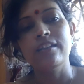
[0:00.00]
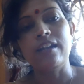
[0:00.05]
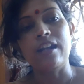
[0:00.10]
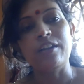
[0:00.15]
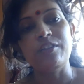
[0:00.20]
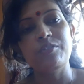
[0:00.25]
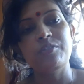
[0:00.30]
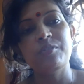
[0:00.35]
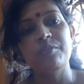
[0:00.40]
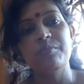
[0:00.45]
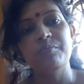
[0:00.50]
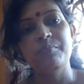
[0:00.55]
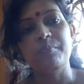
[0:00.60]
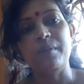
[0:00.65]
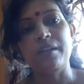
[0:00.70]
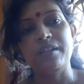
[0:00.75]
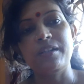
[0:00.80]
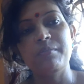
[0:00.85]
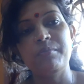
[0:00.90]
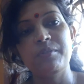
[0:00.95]
তার জন্য
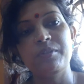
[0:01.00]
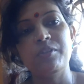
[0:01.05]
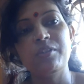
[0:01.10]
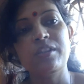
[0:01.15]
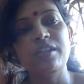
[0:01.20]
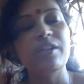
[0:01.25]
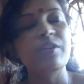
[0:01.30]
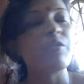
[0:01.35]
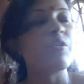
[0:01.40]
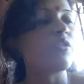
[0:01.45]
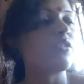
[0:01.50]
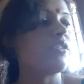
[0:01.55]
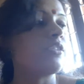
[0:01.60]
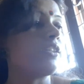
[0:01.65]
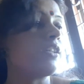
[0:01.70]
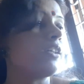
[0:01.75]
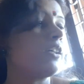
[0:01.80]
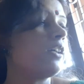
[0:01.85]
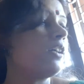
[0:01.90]
পেটের ভিতরে কী করছে